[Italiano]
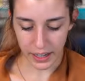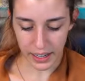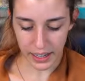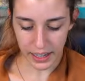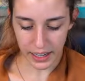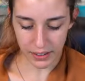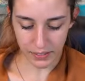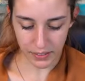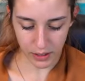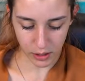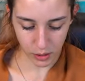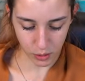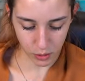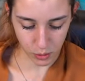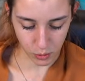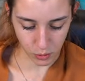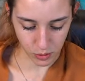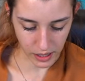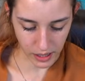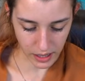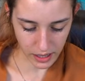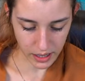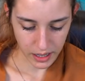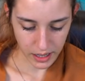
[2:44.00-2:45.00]
nel livello
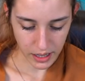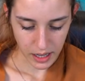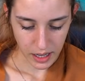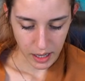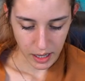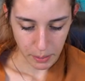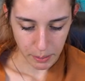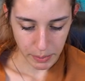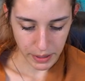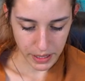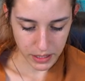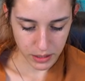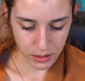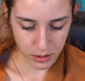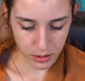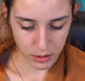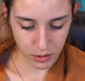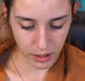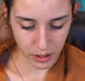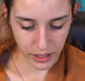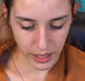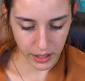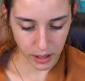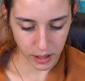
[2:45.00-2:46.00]
2
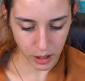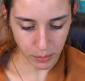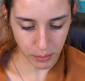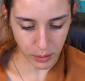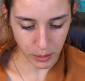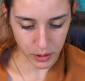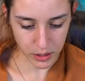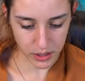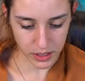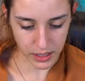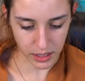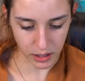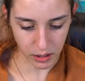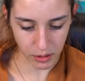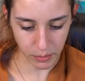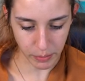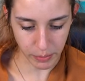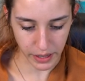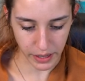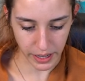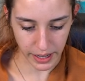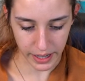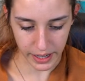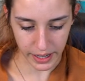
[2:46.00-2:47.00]
penso che io possa
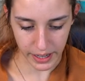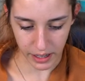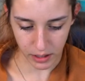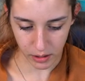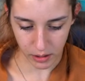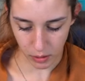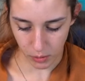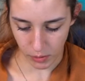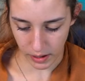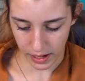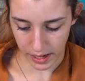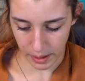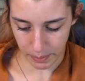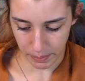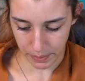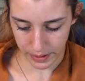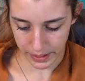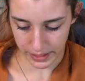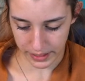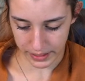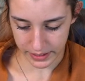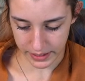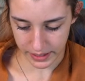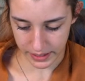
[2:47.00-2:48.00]
comprare, ecco qua, la
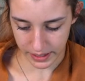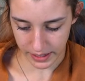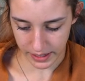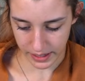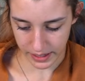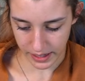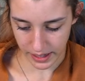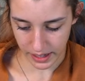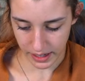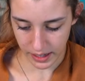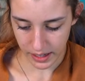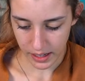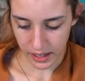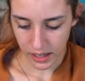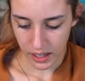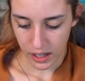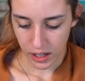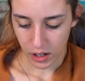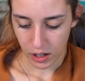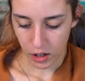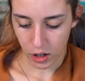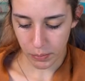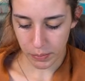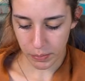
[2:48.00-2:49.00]
panetteria
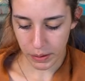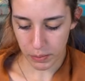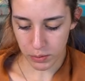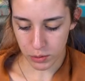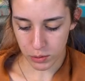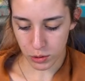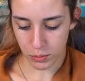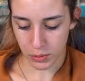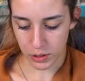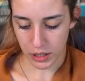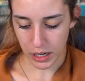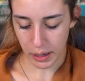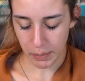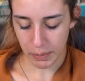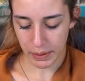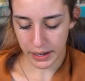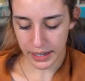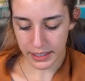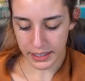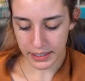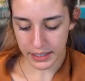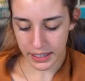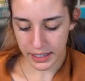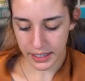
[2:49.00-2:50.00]
compriamo subito la
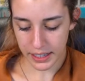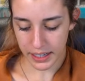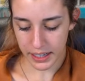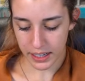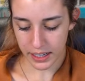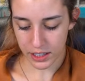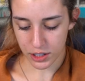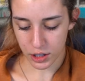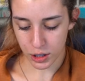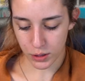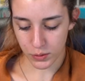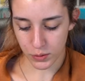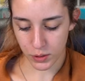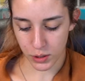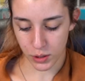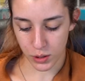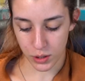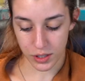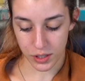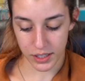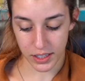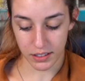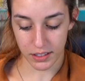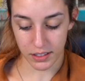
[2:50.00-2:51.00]
panetteria che ci vogliono
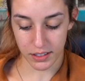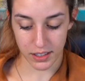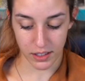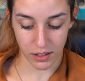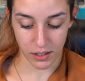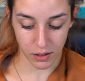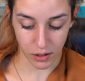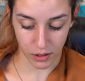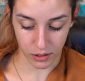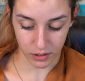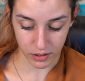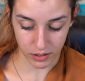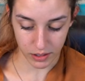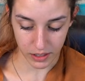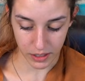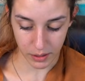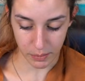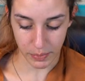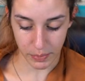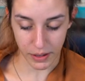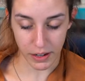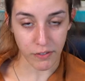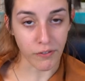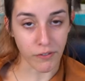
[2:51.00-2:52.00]
7 secondi
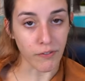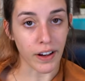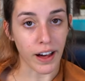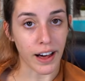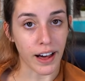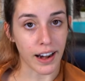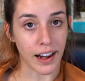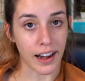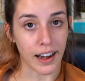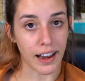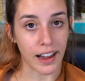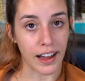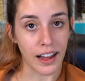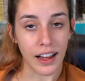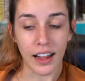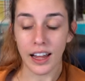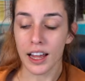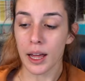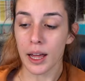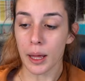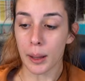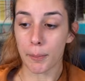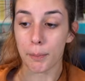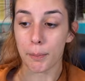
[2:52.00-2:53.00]
per farla,
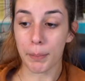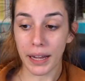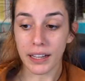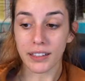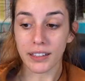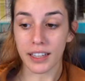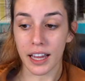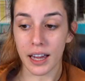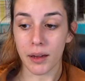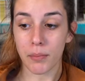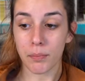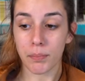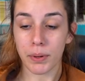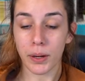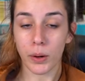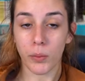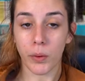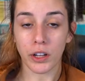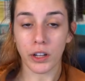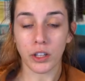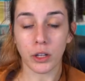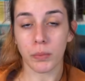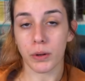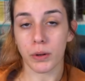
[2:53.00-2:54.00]
bei tempi
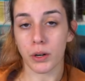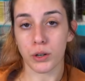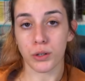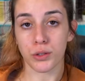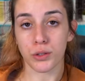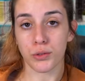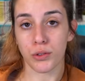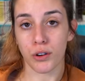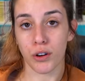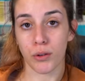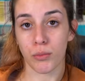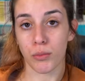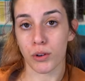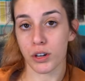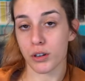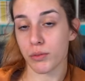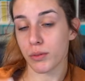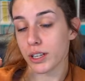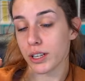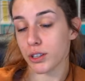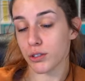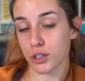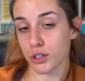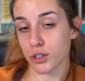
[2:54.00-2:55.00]
quando per costruire un
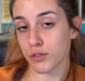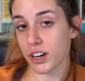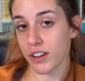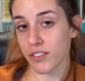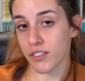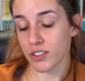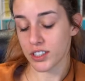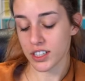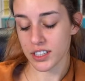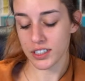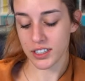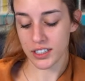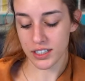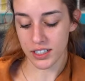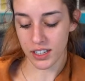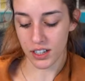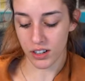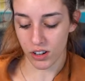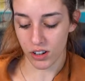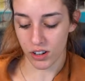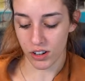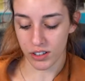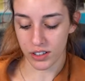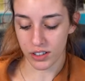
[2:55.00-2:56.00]
monumento ci volevano 7
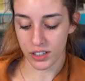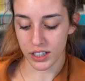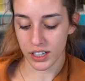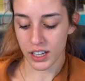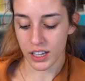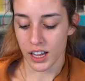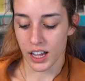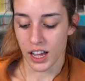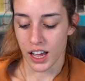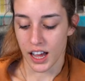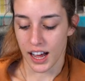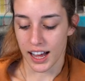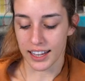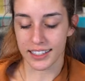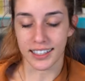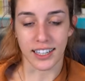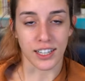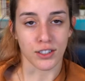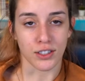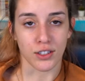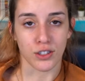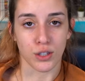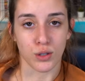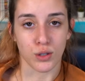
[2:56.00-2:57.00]
secondi,
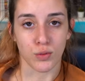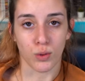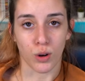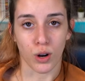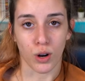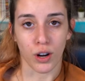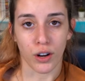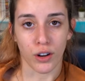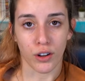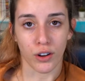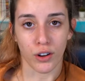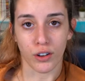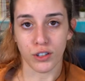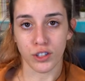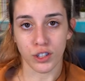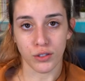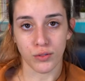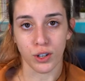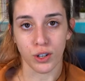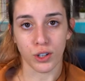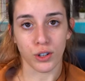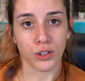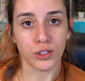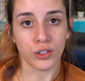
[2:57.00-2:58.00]
adesso ci vogliono, ci
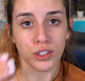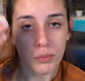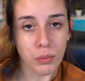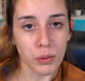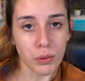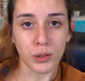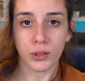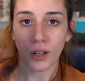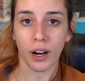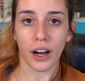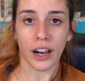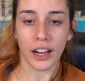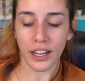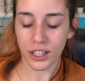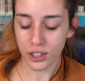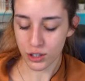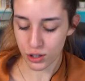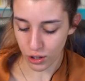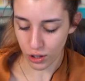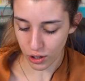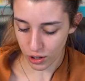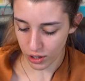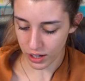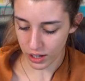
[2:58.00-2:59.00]
vogliono tipo 3
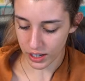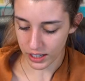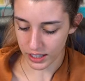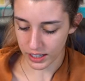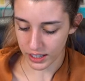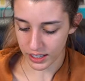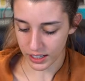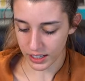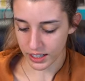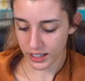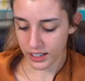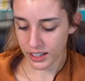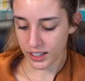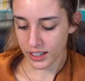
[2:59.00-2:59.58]
giorni,